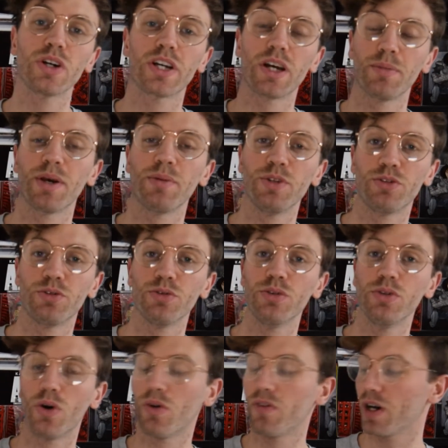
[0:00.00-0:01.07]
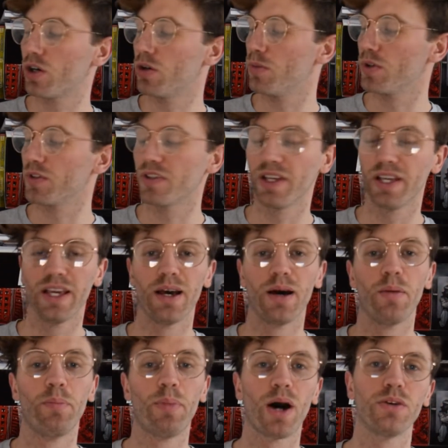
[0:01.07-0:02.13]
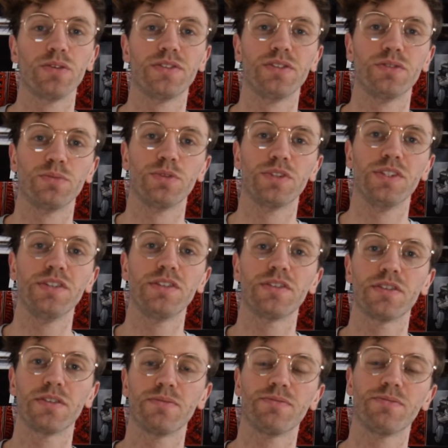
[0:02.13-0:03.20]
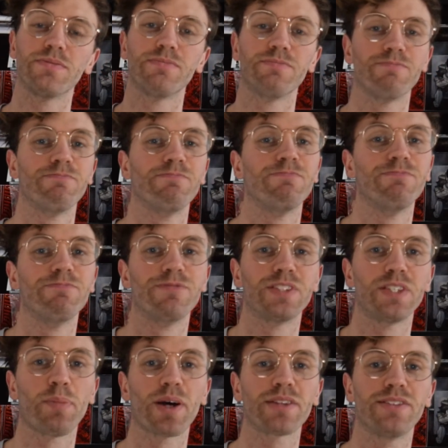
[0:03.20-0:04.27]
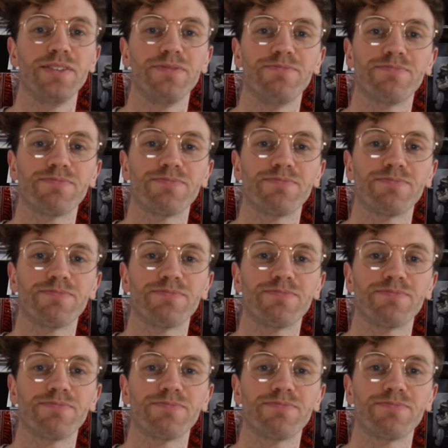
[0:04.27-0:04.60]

comme d'habitude, on va commencer par le synopsis. C'est parti